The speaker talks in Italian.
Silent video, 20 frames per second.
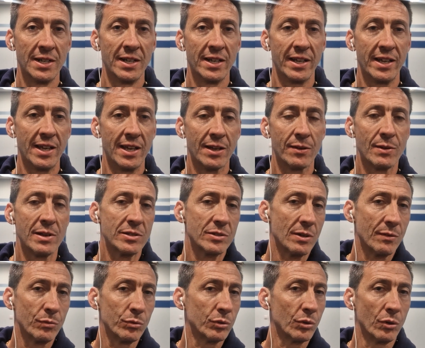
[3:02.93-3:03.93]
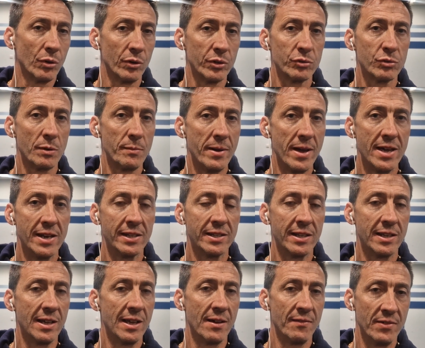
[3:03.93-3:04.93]
e questo ha avuto i suoi
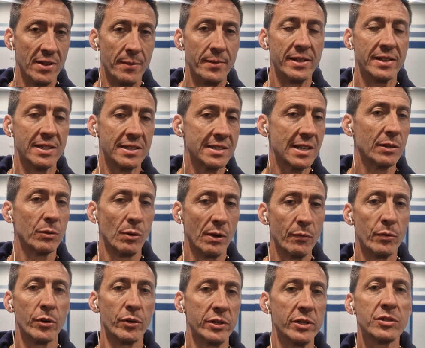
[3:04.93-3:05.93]
meriti e veramente è stato un lavoro di